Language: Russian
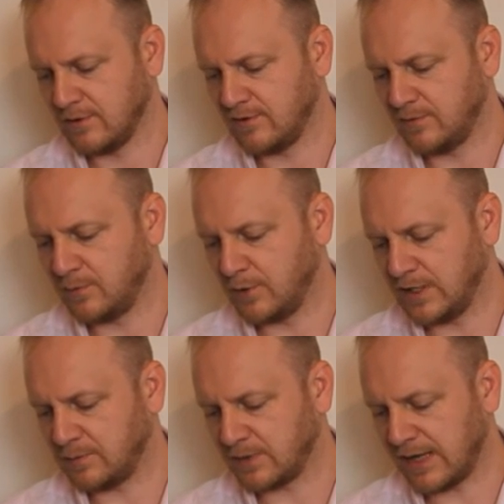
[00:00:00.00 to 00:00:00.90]
в
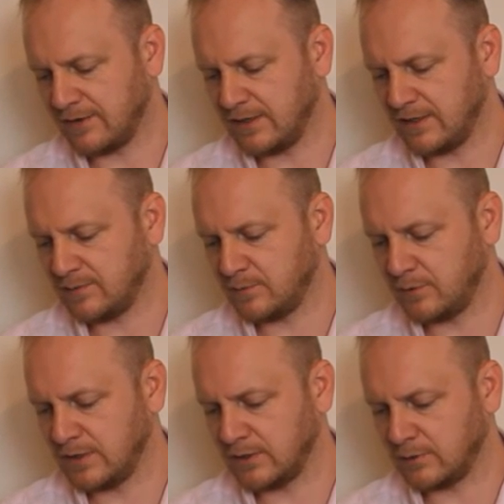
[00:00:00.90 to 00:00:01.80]
более правильное,
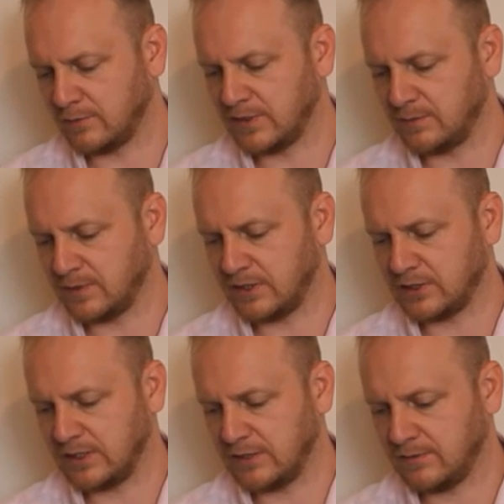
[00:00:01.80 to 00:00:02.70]
более ровное
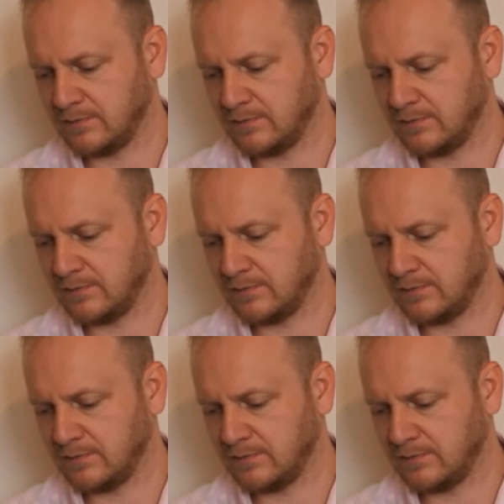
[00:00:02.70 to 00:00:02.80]
положение.